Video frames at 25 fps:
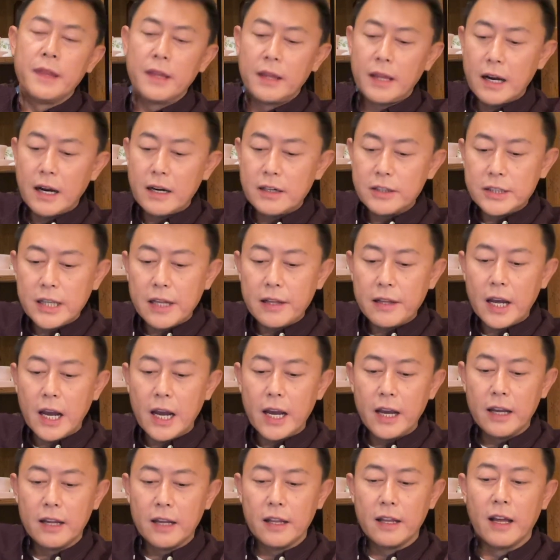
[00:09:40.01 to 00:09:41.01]
但是现在
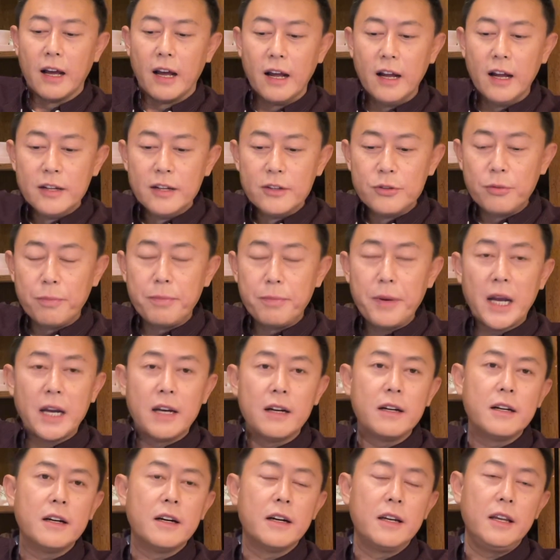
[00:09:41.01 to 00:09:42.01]
呢，就变
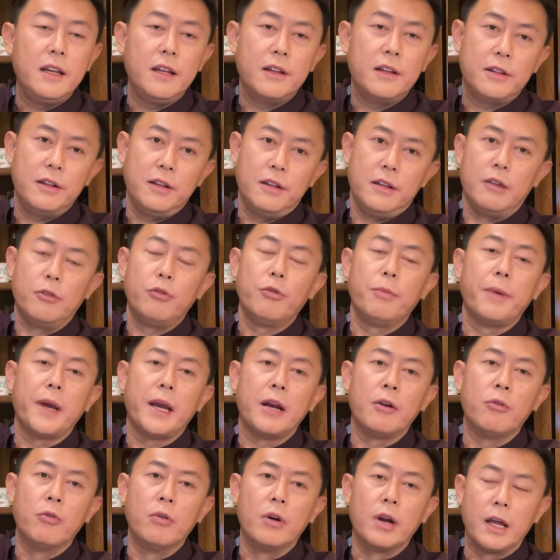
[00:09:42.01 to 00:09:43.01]
成各地自己去
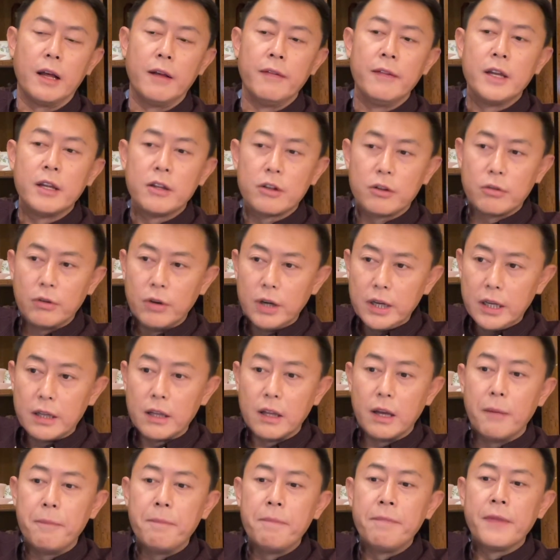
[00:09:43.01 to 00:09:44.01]
背锅了，所以
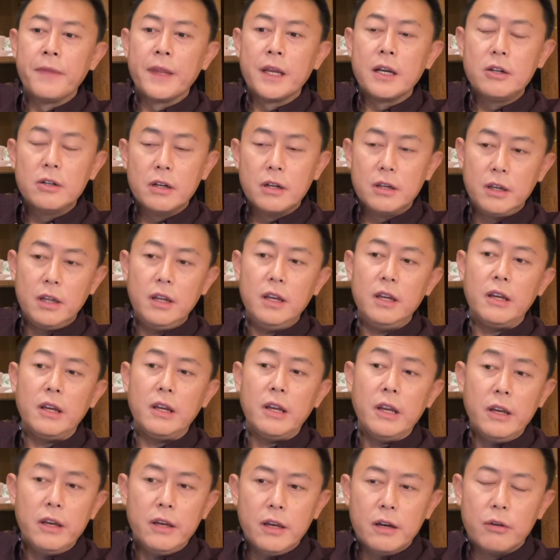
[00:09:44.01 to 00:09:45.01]
呢，各地
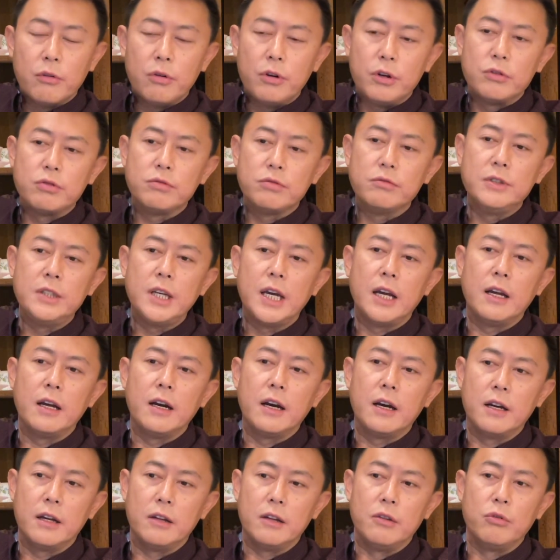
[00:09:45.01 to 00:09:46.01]
一定会出现
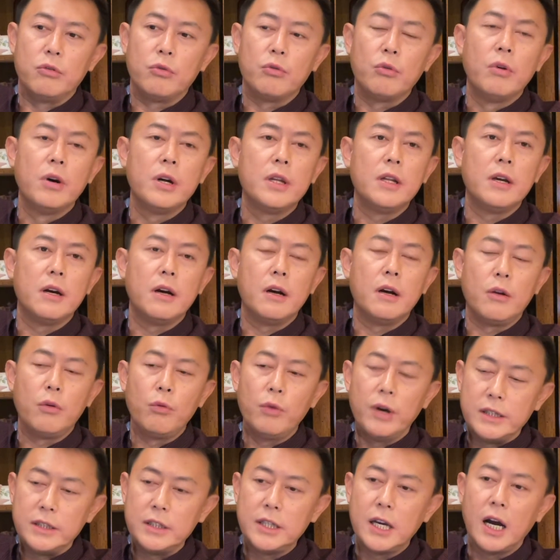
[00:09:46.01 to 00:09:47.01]
很多的
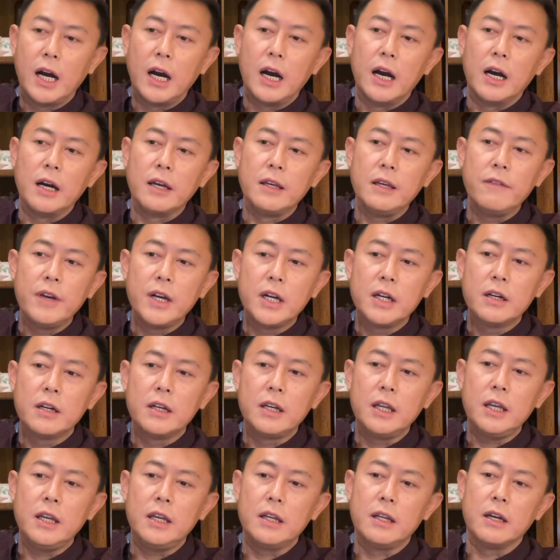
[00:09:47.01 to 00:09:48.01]
乱象啊，因为
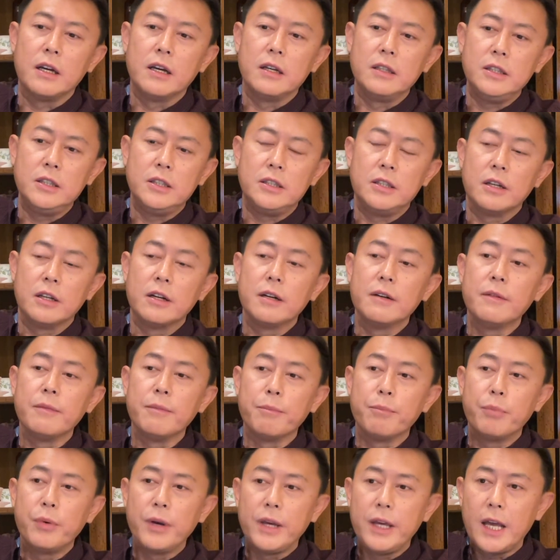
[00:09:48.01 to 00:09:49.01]
各地的疫
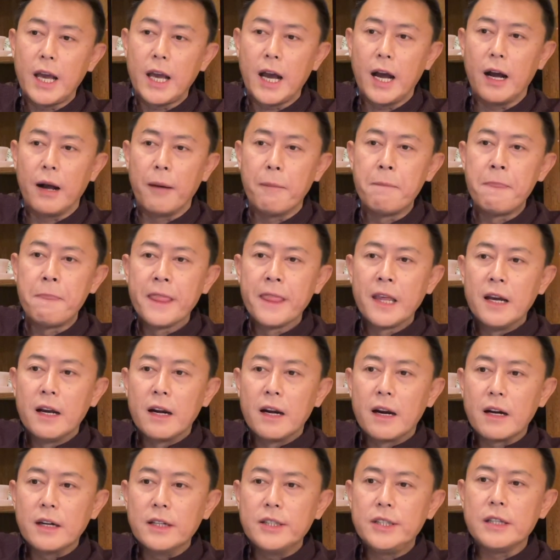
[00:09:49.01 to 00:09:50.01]
情不一样，
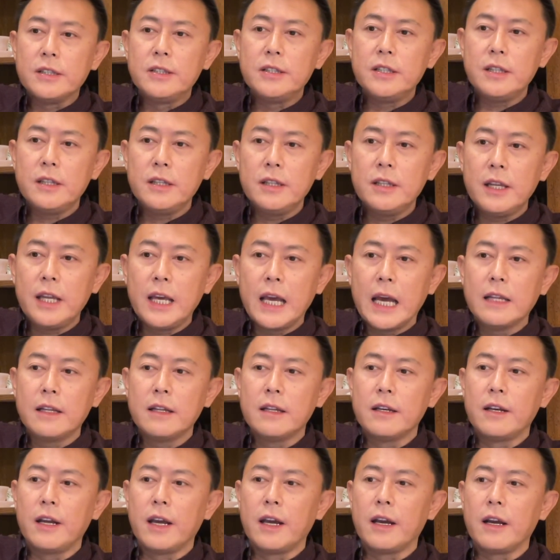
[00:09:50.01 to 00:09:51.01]
而且今天
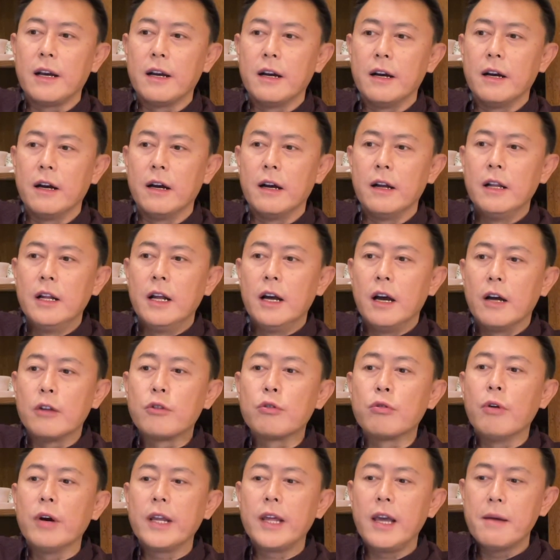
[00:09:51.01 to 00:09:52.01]
的这个啊，
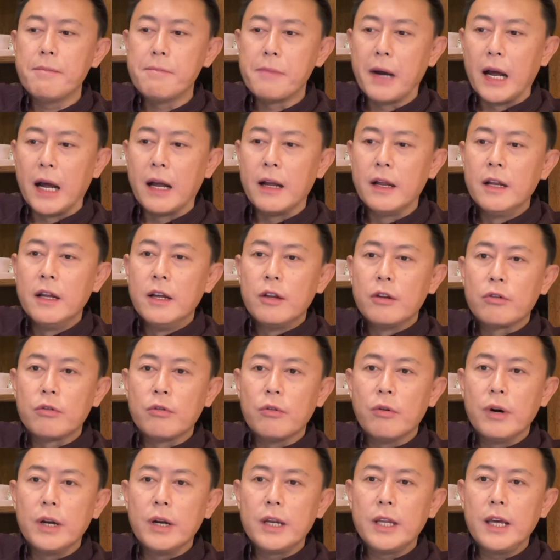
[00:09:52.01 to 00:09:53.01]
昨天吧，
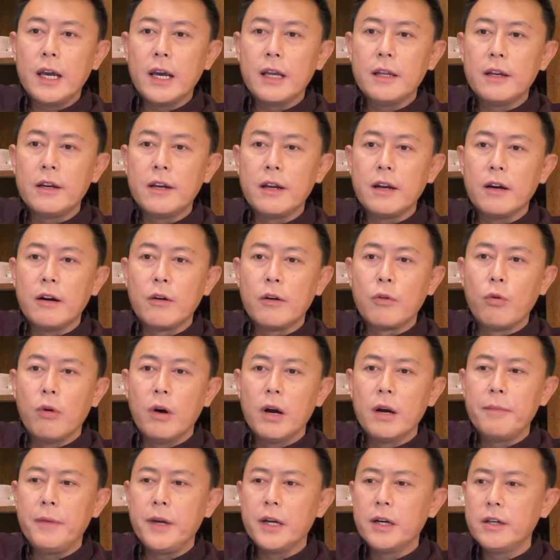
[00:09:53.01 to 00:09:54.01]
昨天的这个《
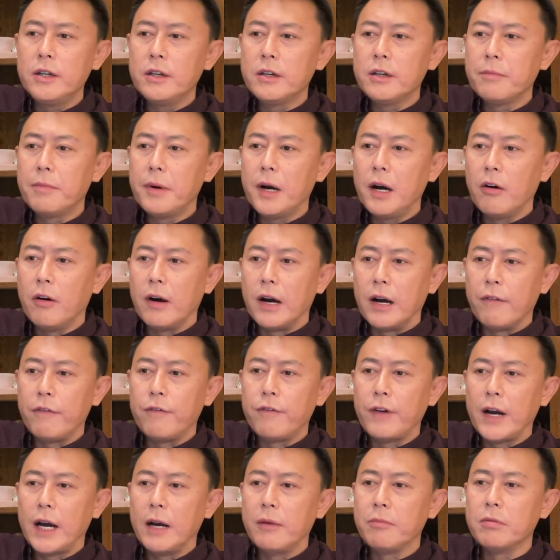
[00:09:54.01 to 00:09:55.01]
光明日报》啊，
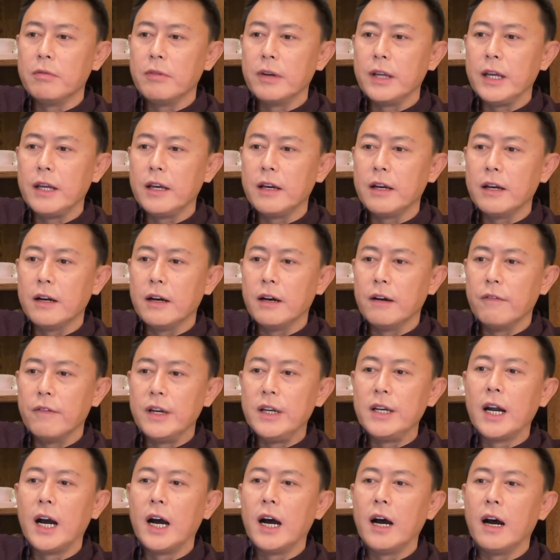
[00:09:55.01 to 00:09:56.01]
发布了一个
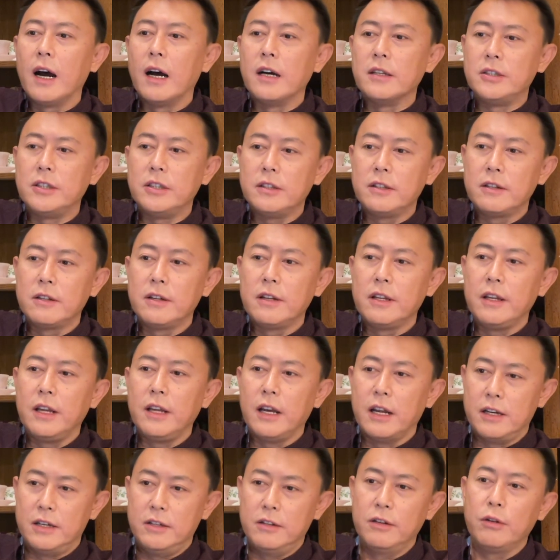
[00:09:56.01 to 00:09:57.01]
文章啊，其实呢
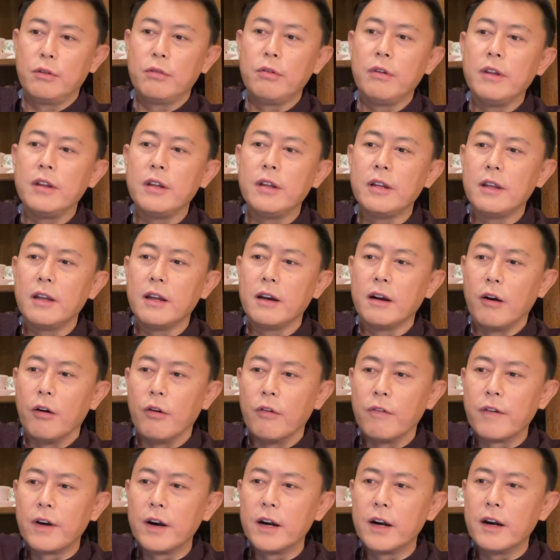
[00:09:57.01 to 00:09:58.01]
也是最新的
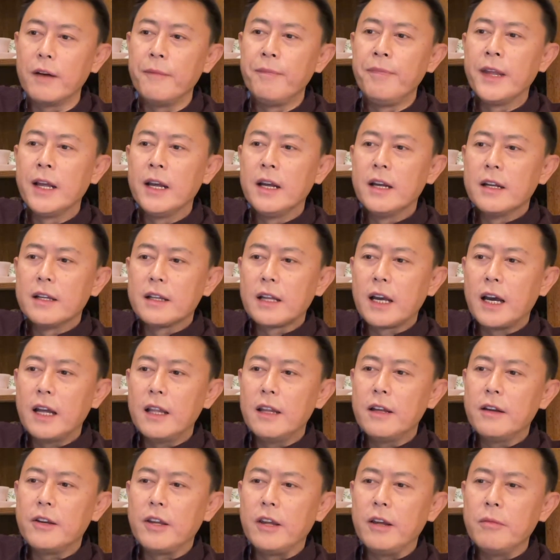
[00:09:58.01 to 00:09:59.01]
口风，它
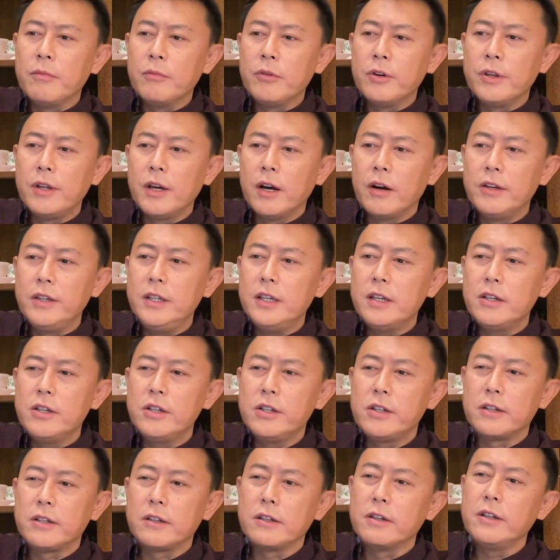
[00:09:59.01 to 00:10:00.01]
的题目叫“
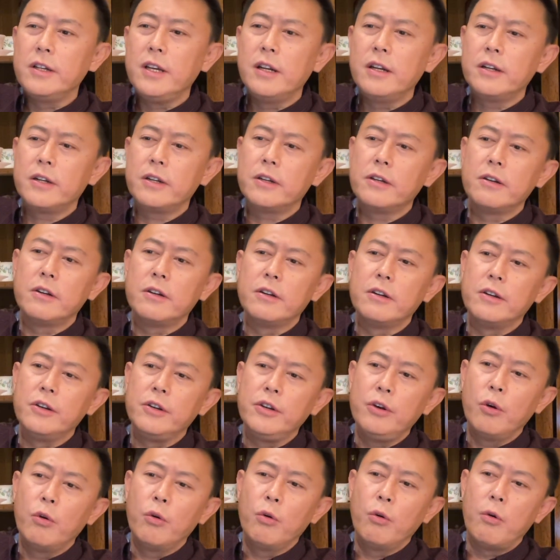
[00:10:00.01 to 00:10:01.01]
因时因势
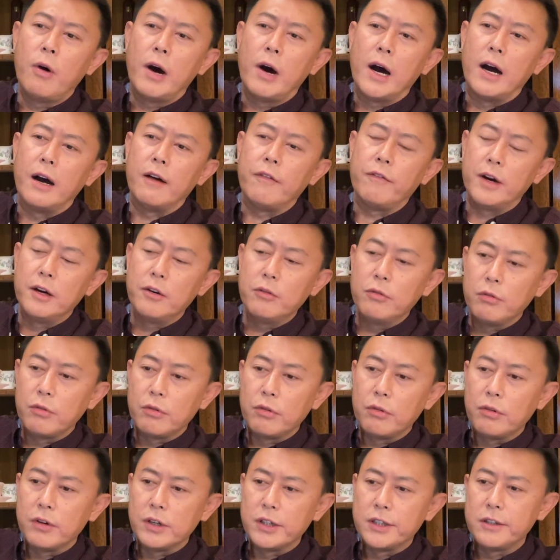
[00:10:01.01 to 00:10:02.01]
优化防
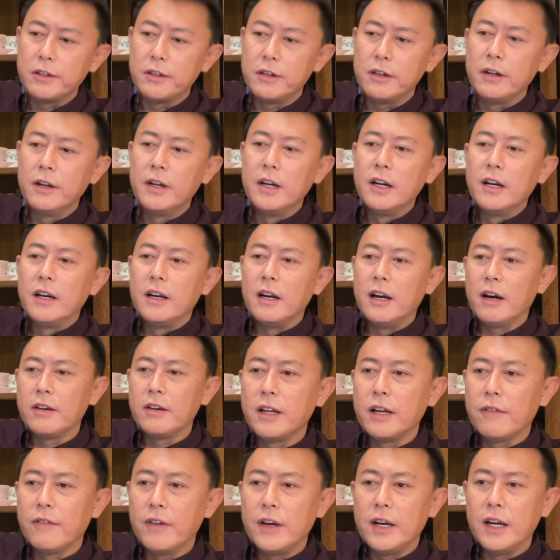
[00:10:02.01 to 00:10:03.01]
控措施”，然
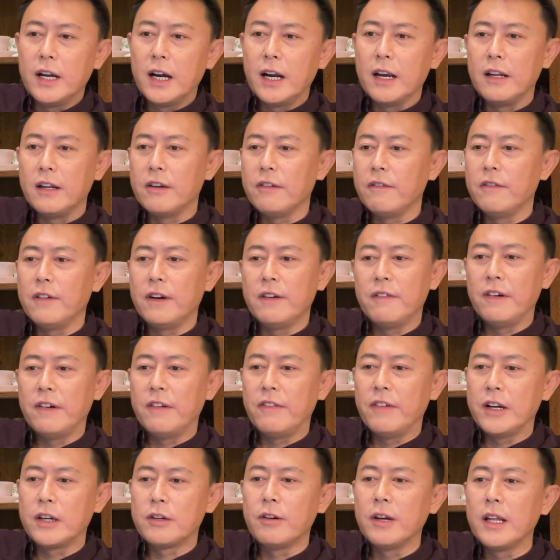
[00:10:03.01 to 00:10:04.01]
个文章里哇哇
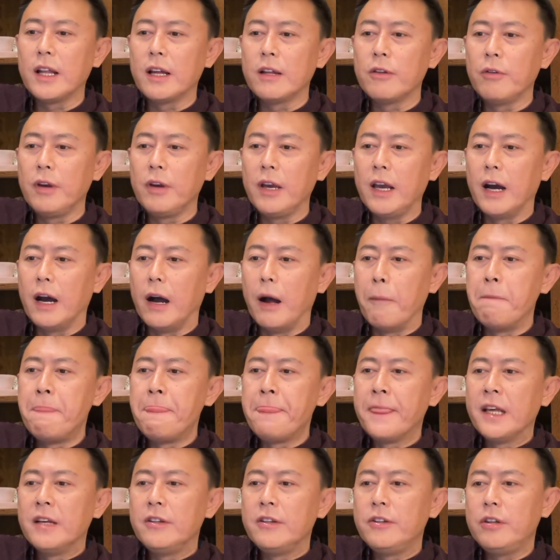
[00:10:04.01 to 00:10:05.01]
哇说一大堆啊，
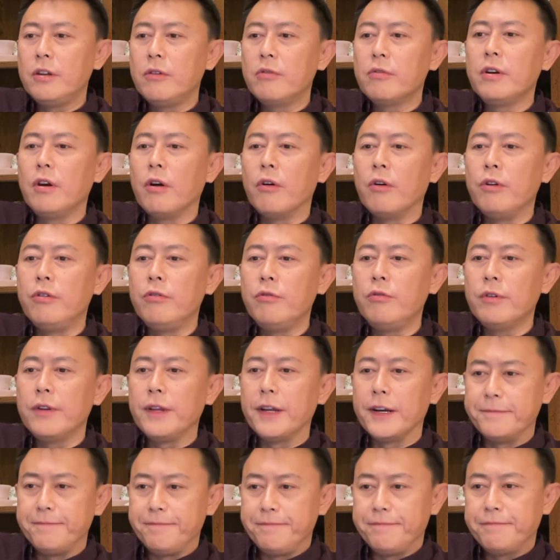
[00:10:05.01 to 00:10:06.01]
其中有一句
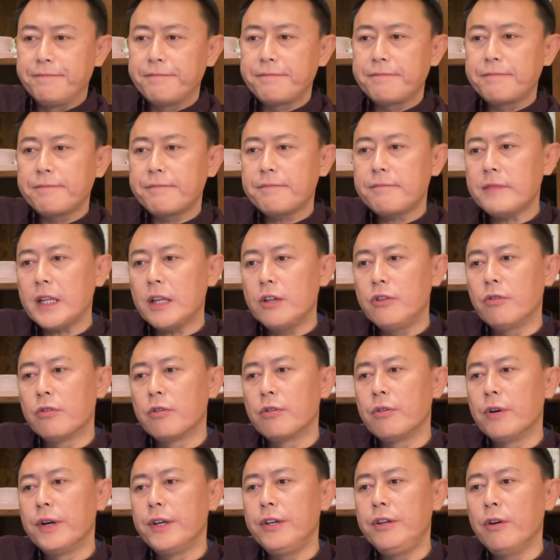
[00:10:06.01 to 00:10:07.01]
呢，就
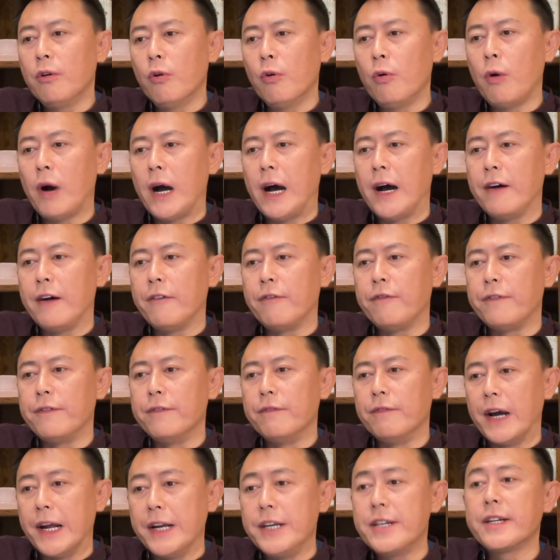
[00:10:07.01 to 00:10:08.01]
是说优化
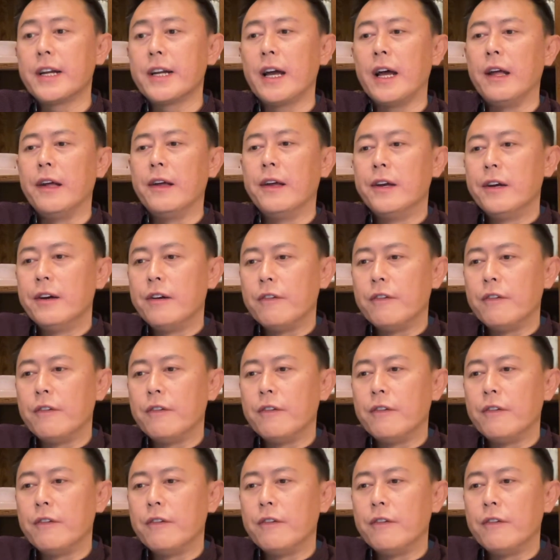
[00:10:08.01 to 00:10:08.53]
完善。